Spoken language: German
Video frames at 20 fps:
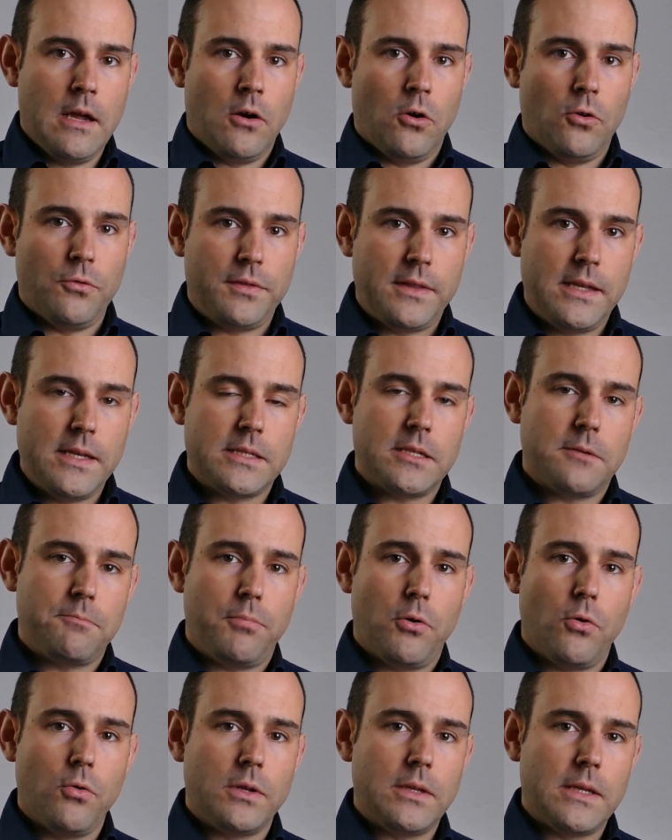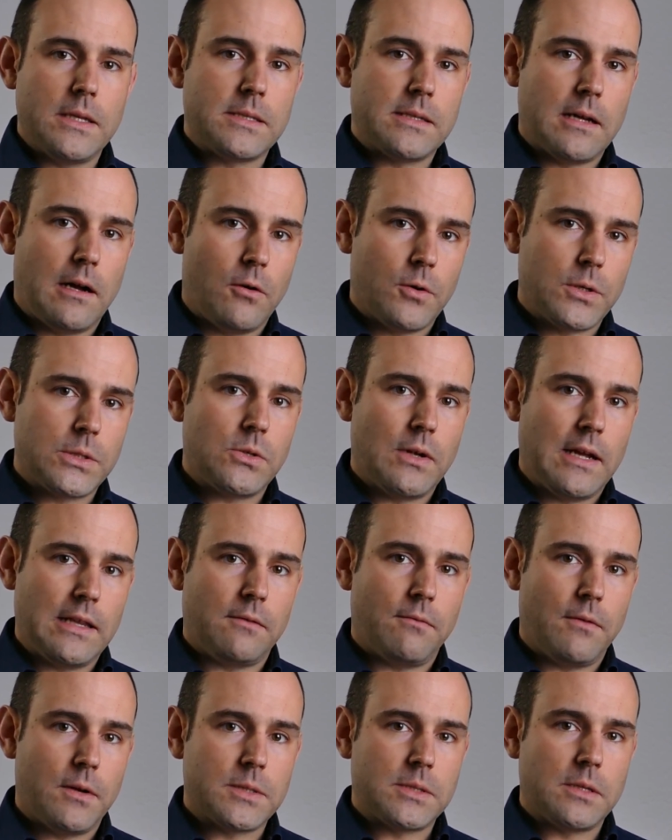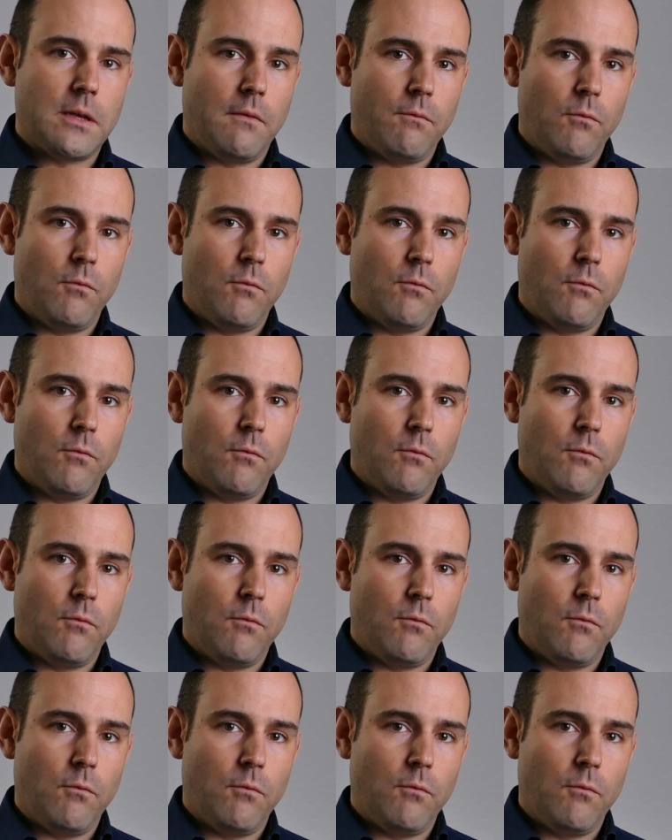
Und dieser Punkt ist auch so etwas,